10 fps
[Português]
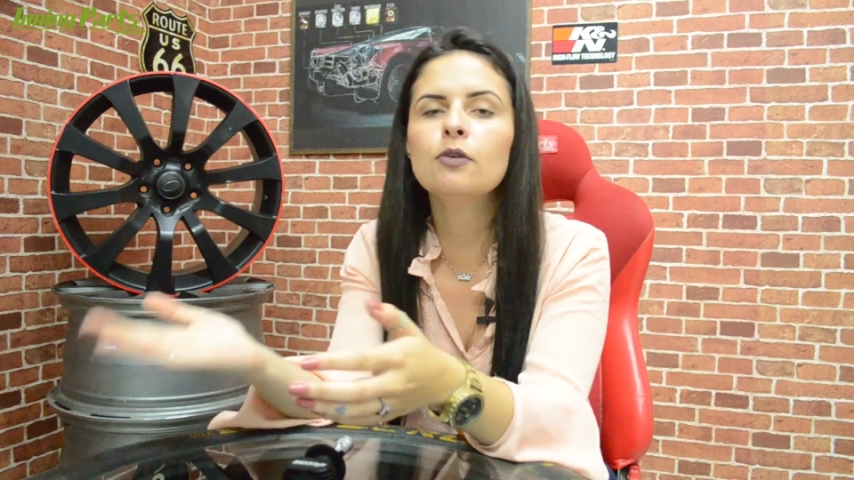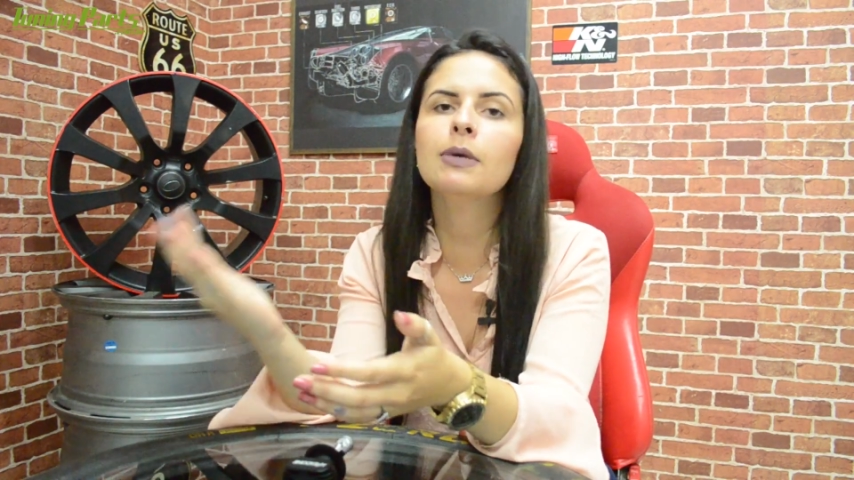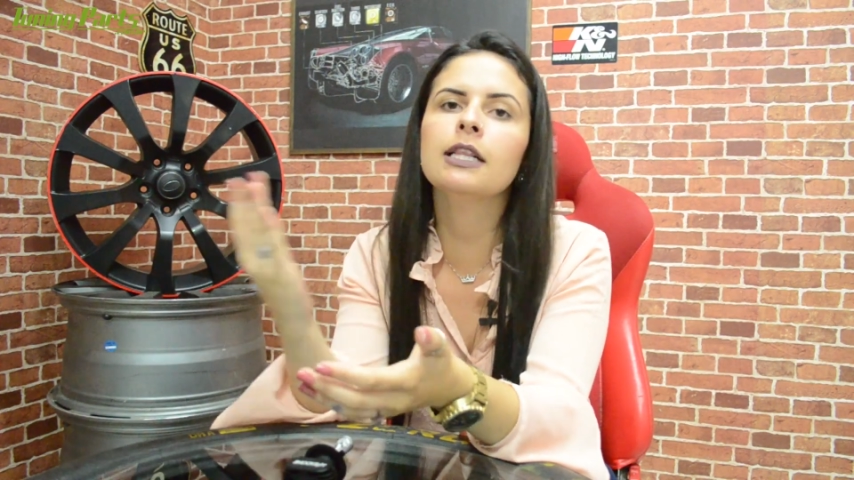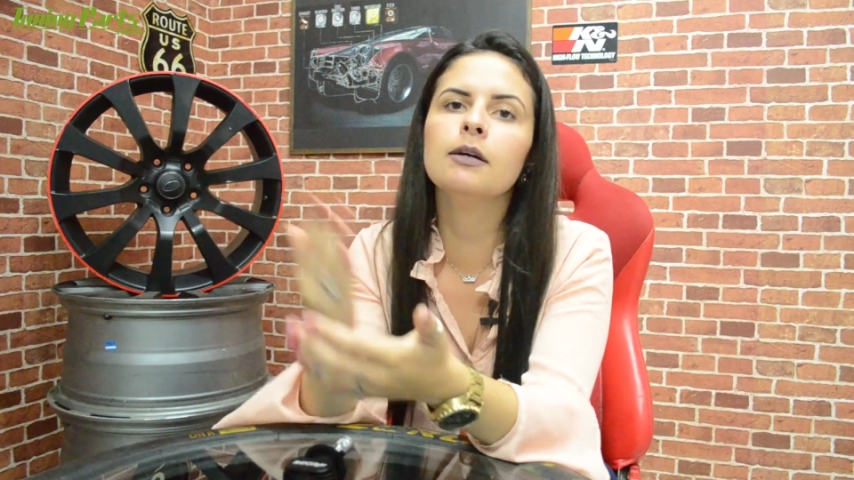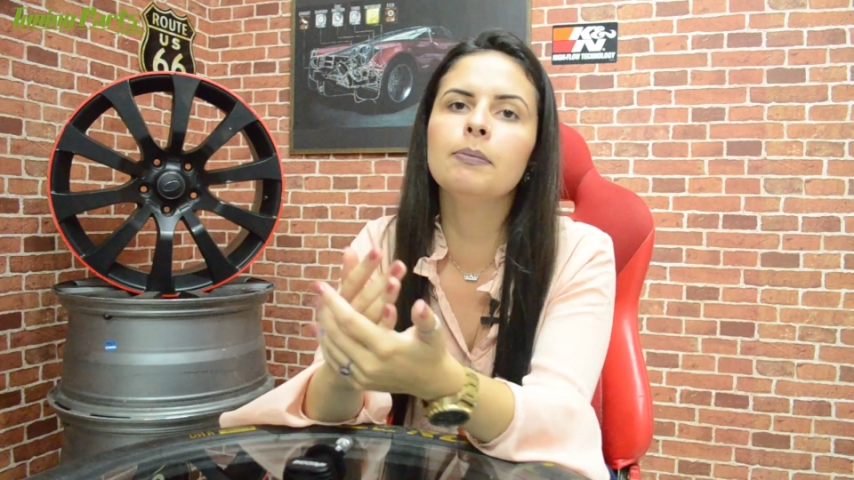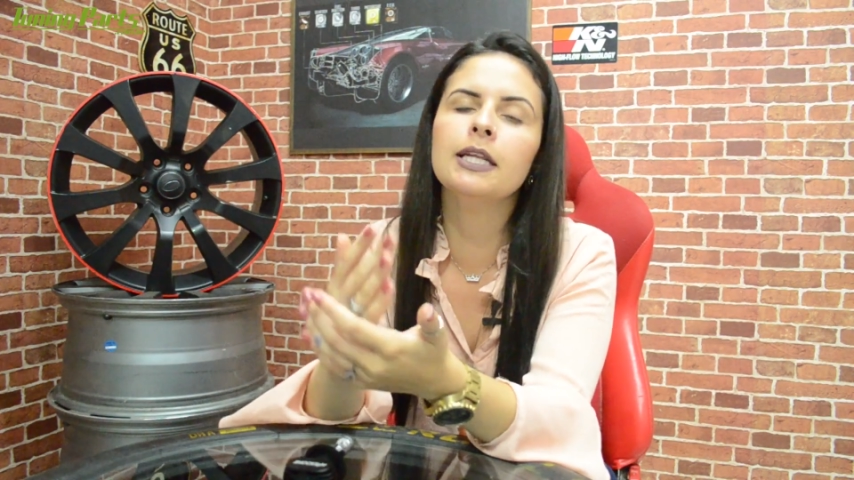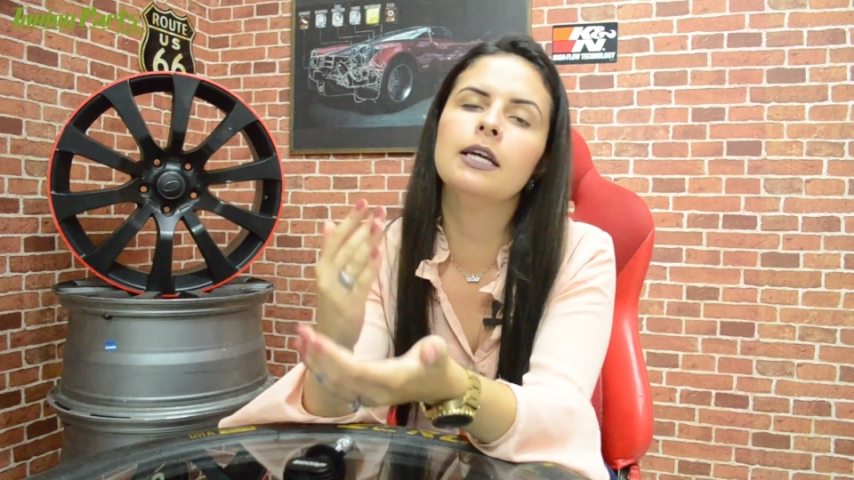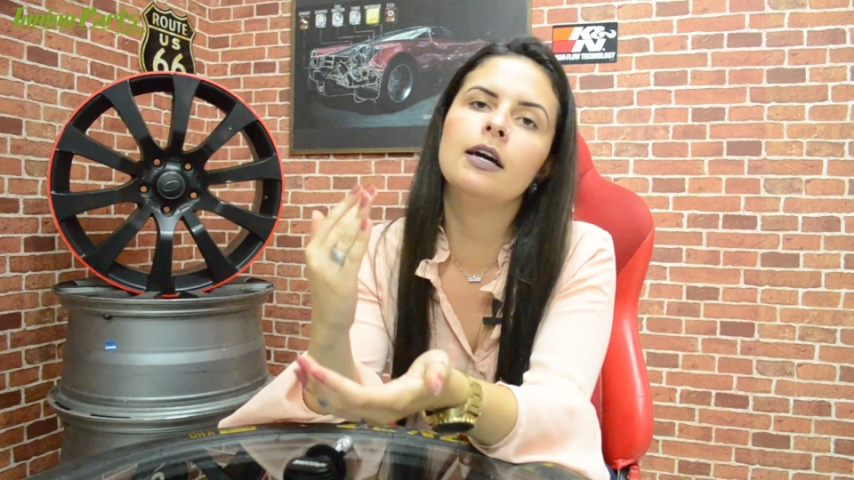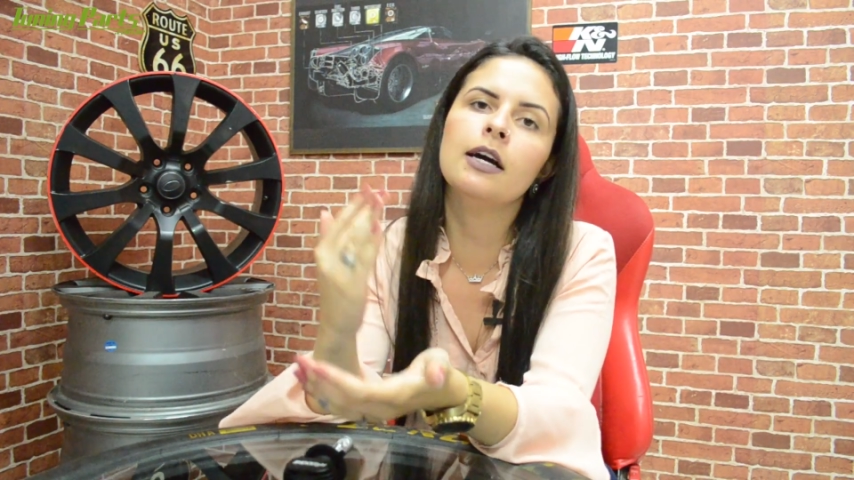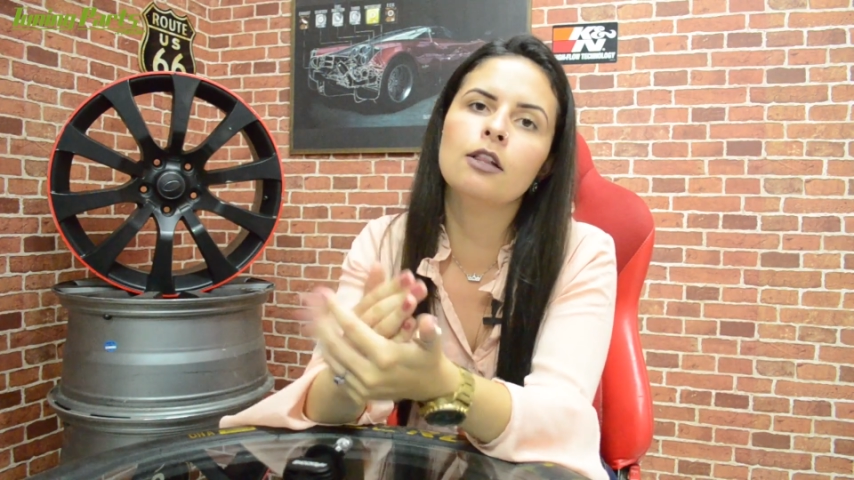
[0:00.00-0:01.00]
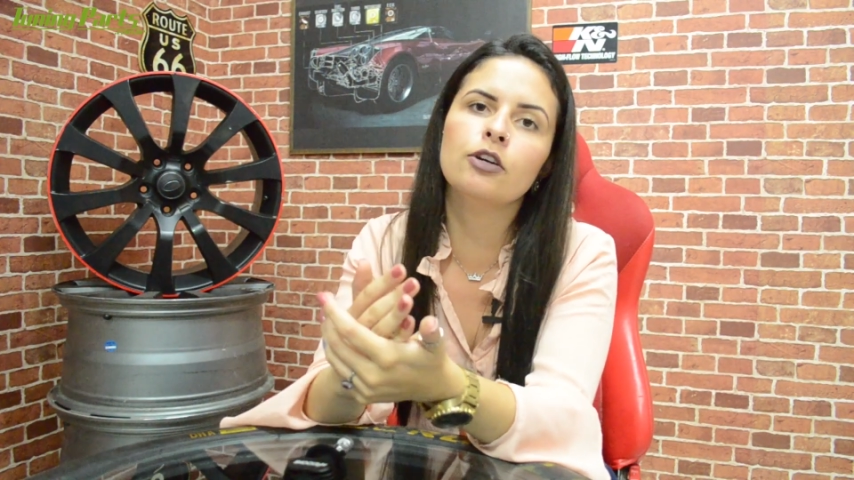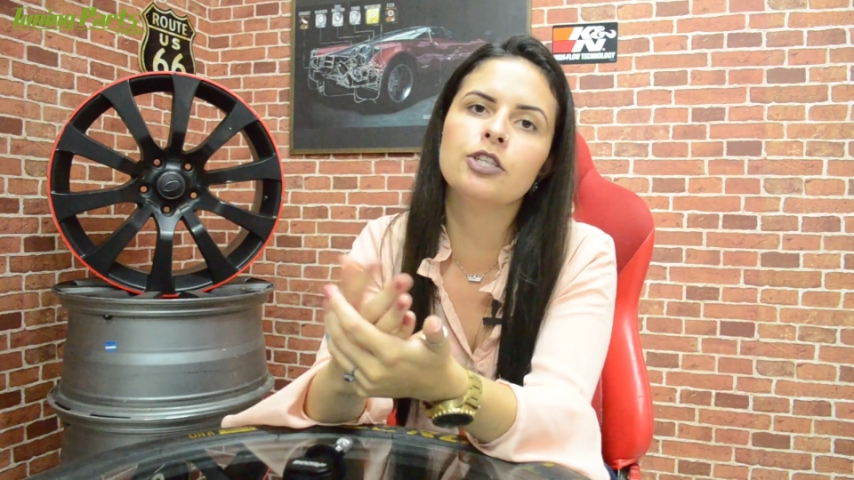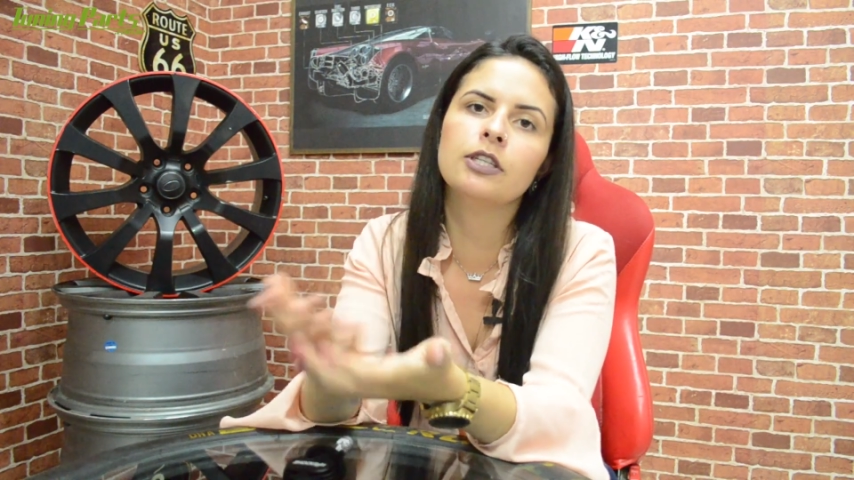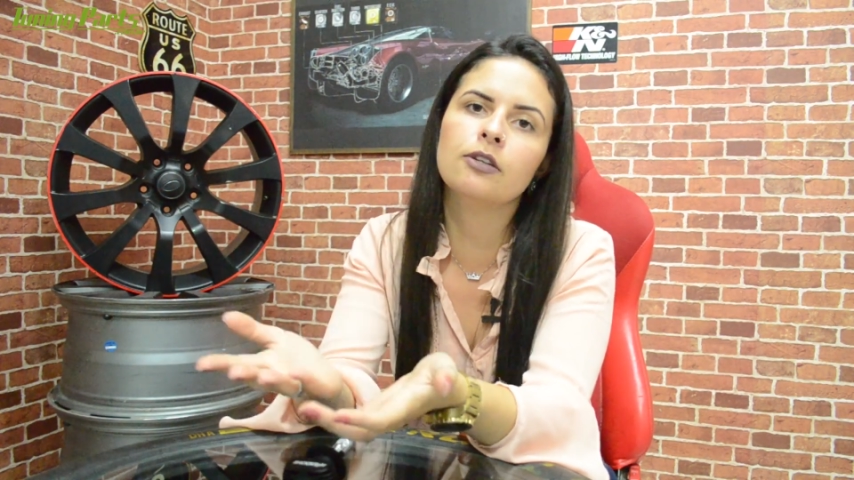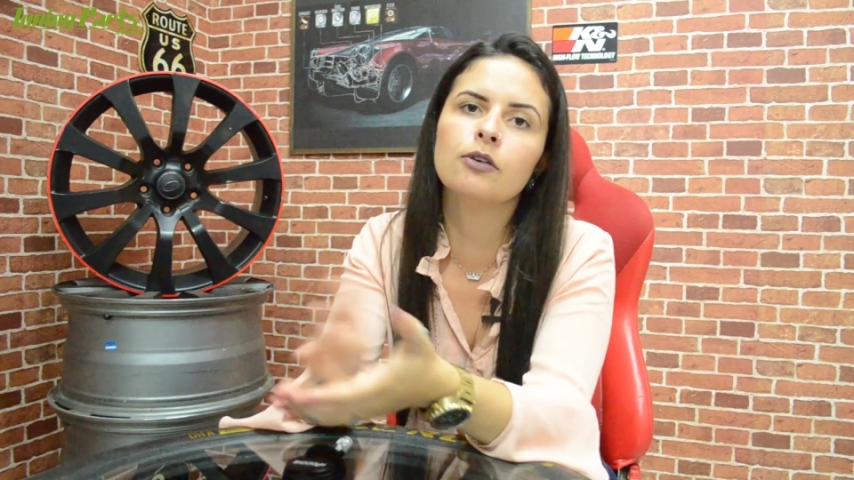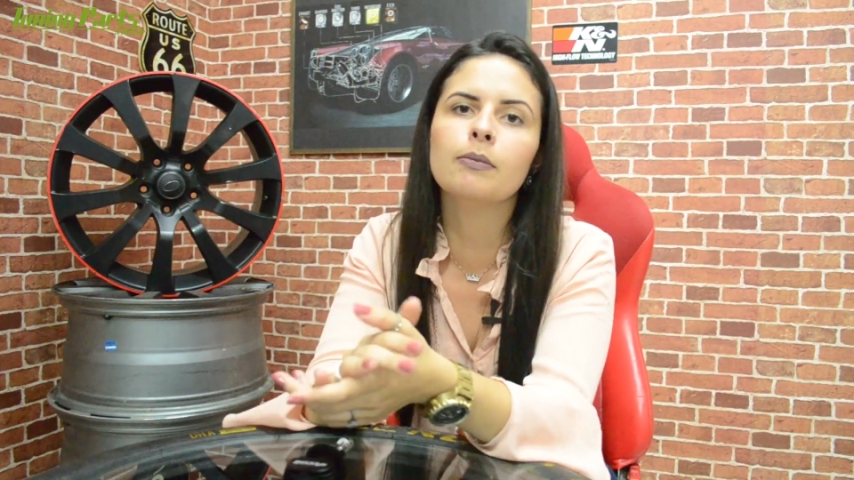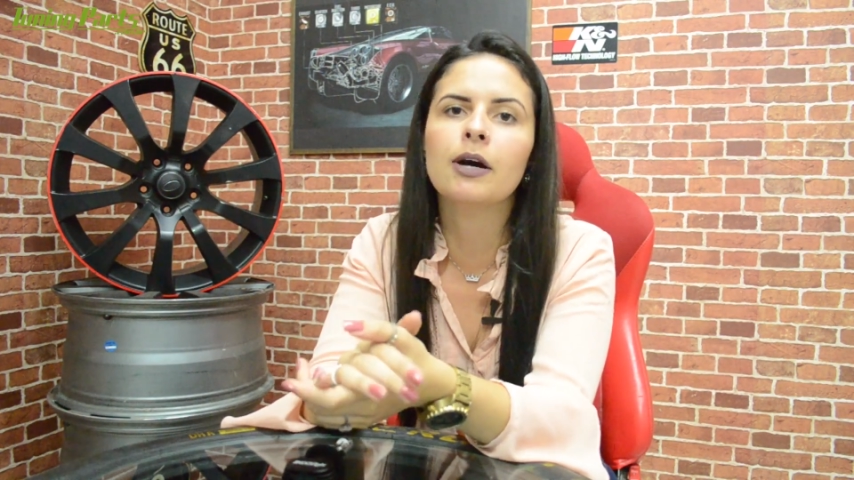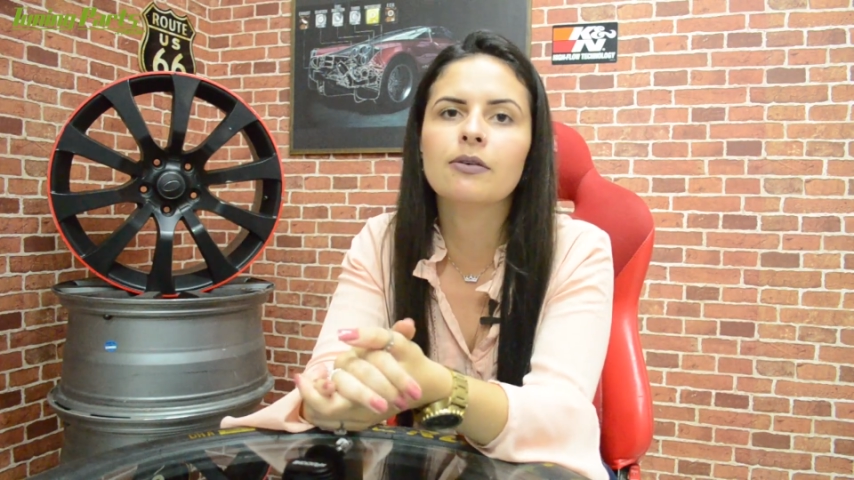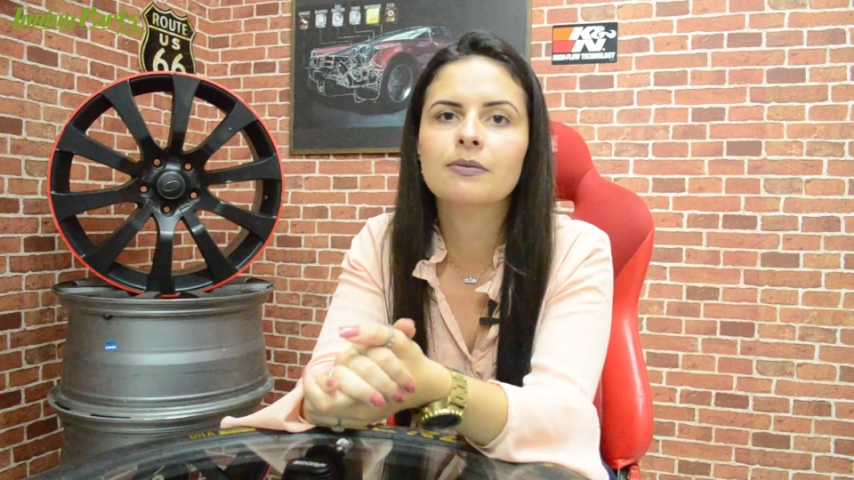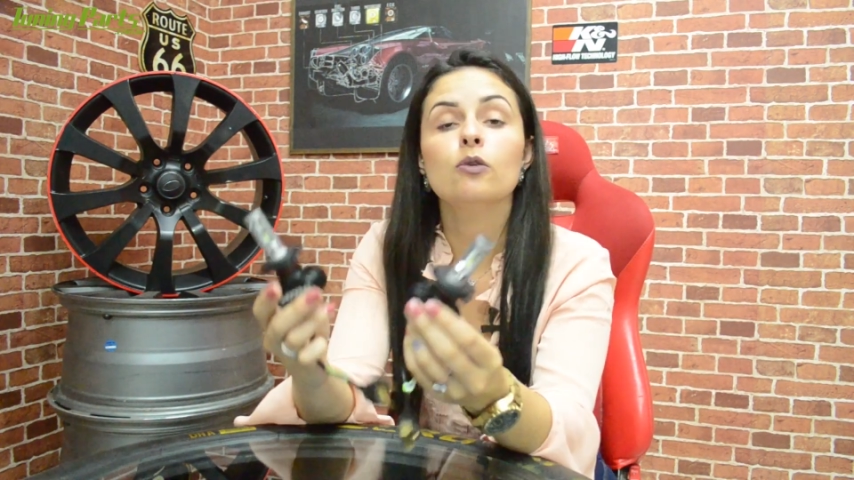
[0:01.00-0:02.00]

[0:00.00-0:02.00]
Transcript: uma lâmpada halógena normal.